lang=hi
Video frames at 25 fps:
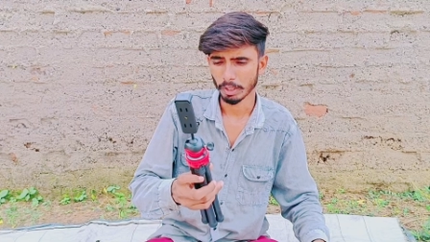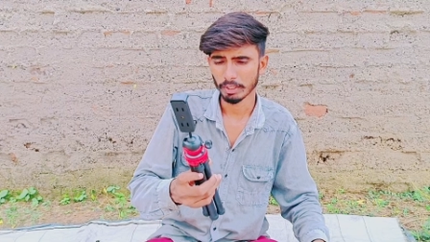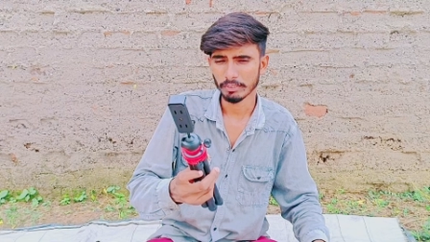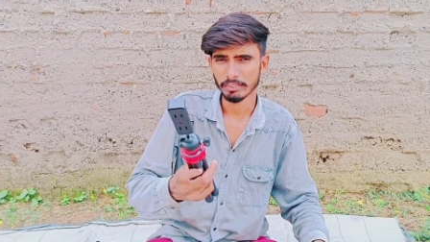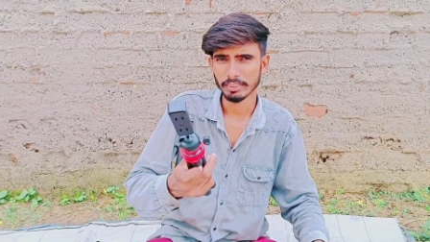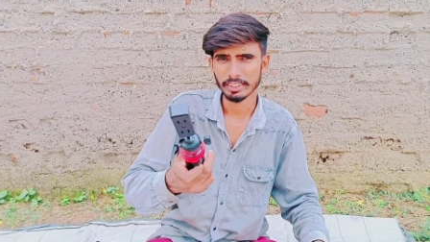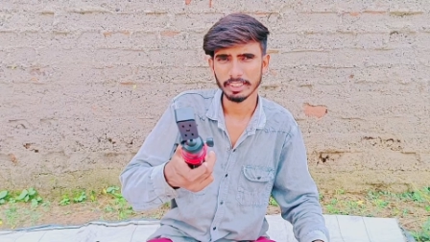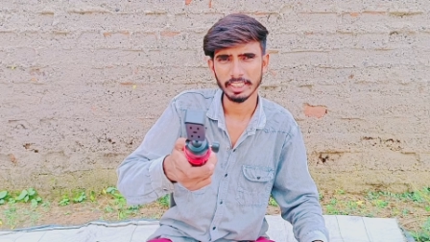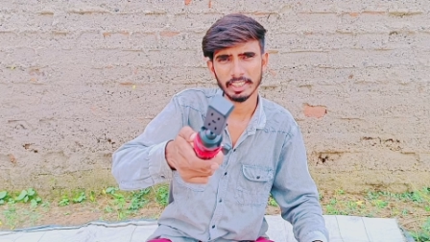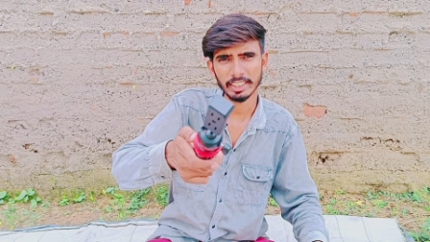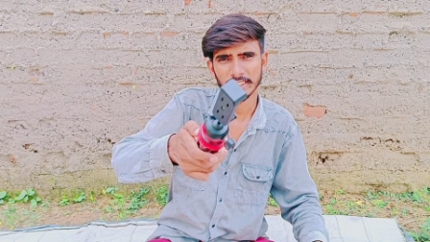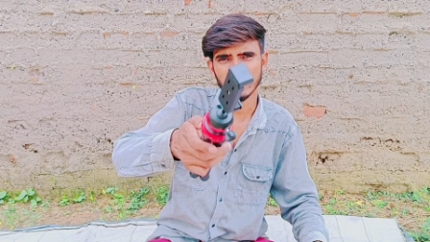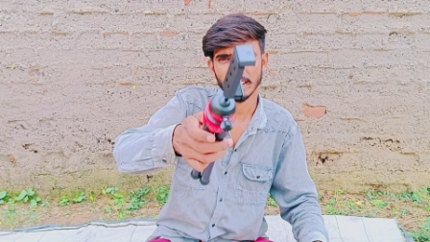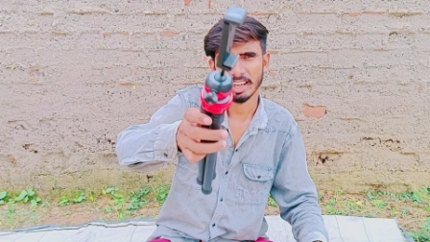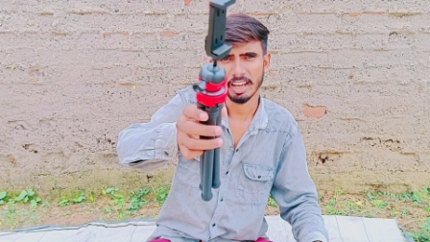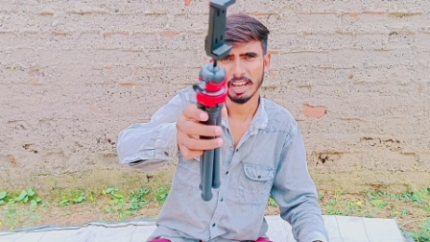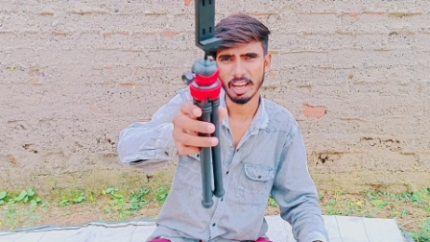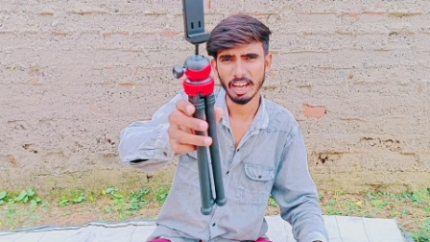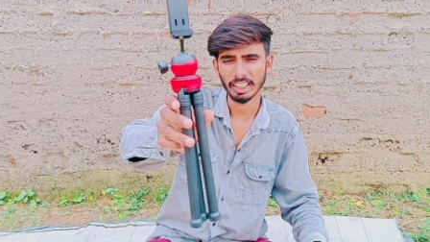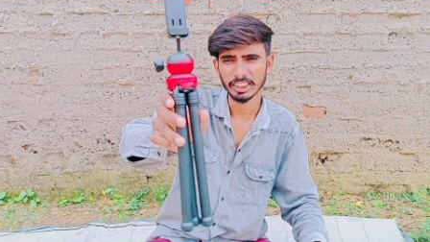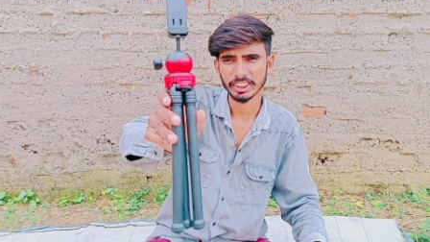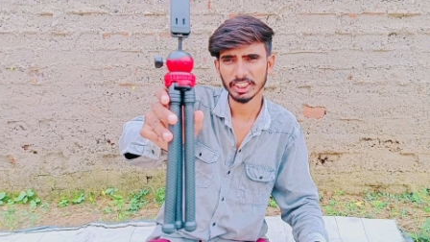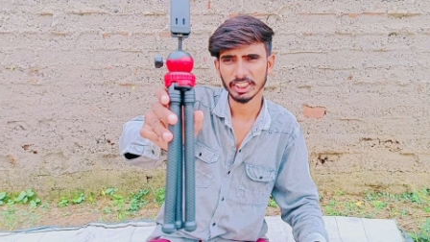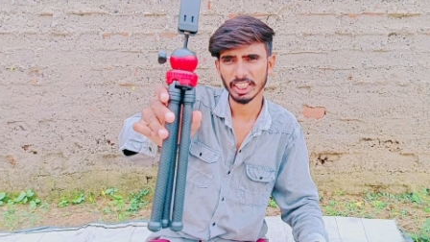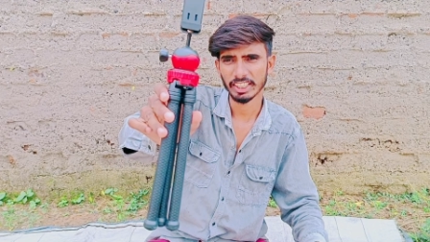बस ये था
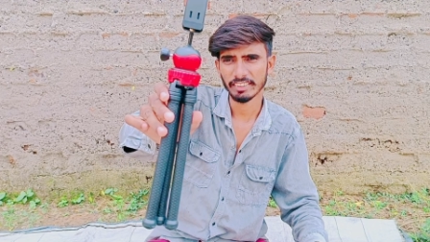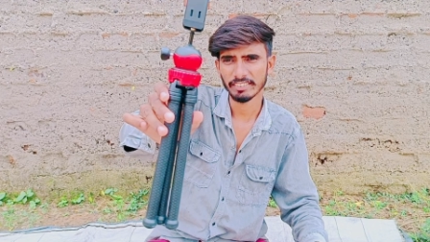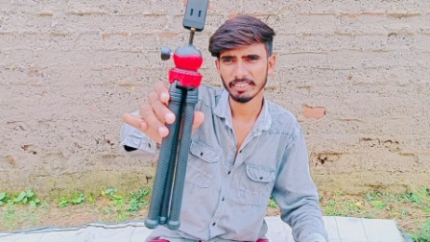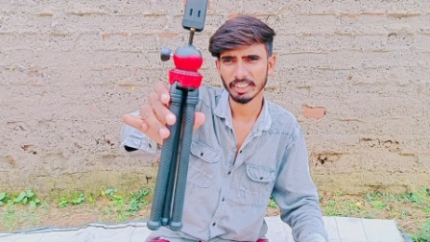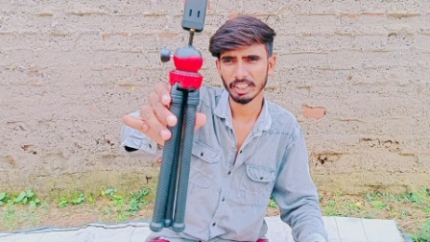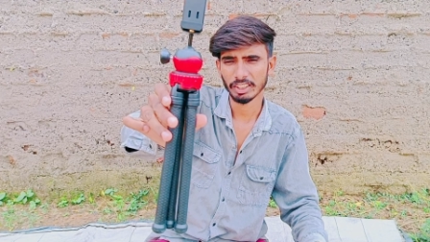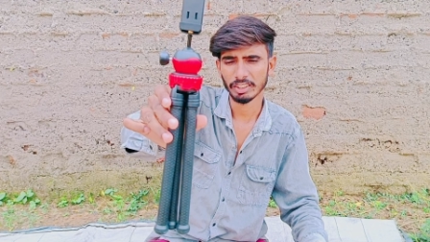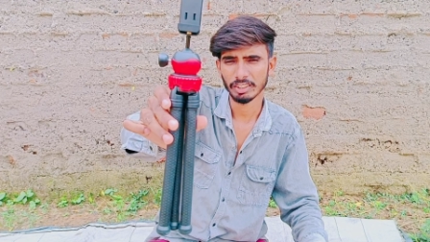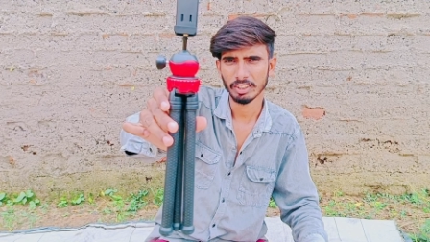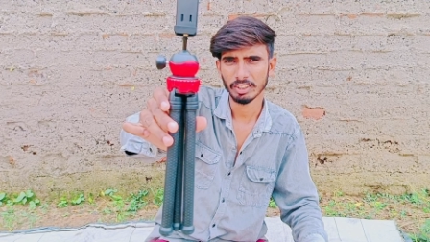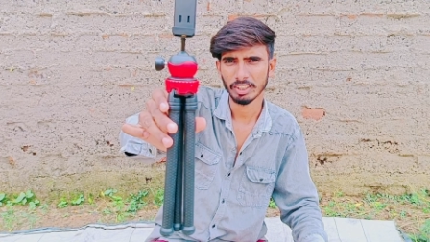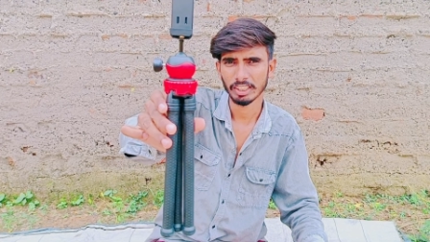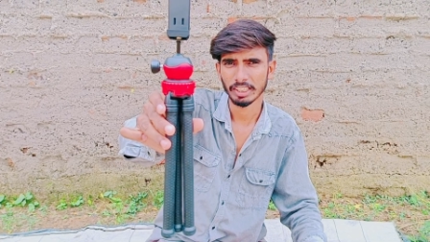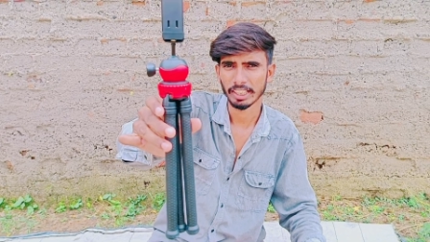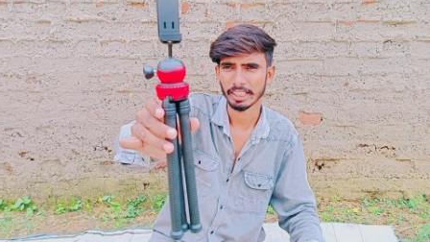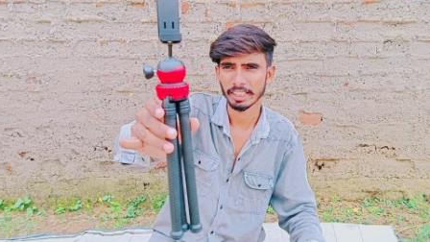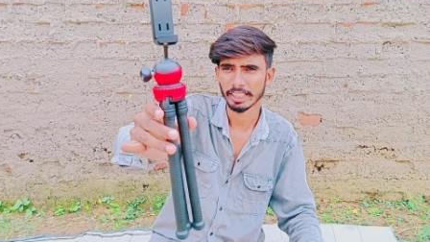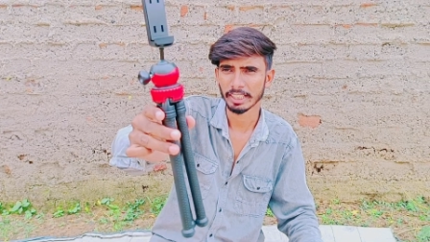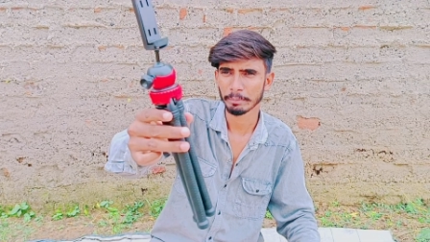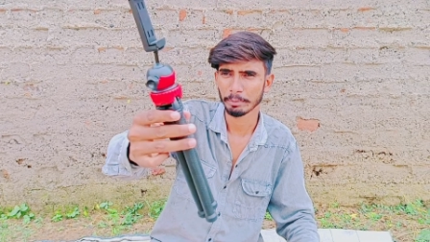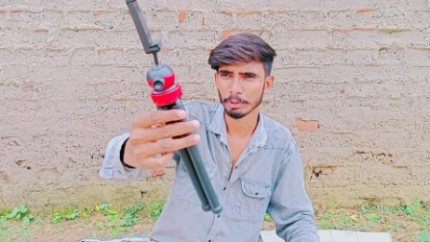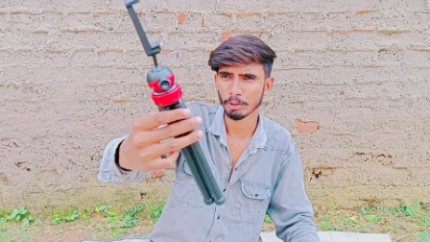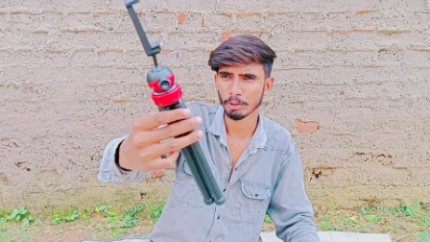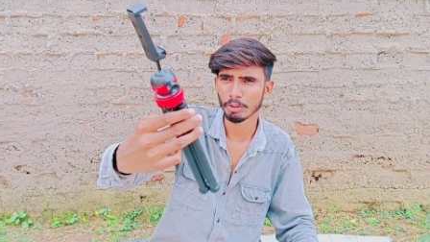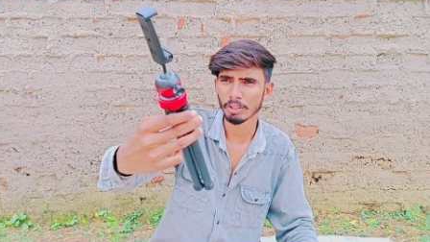आज का इसका
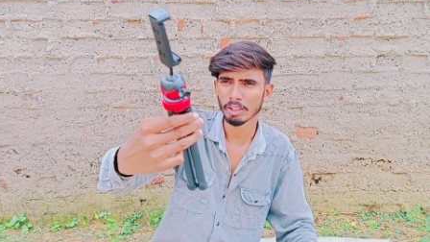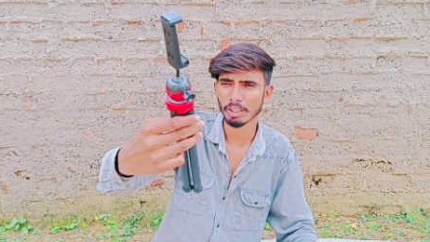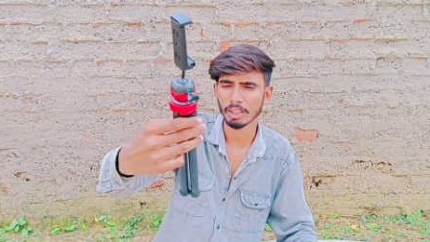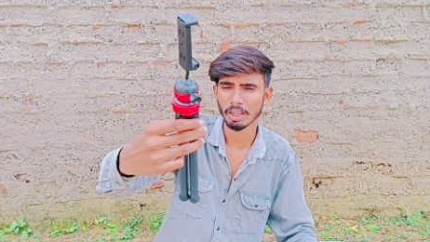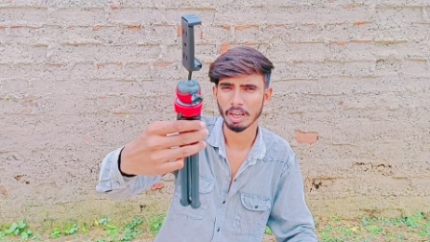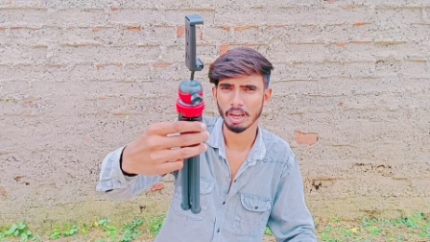रिव्यू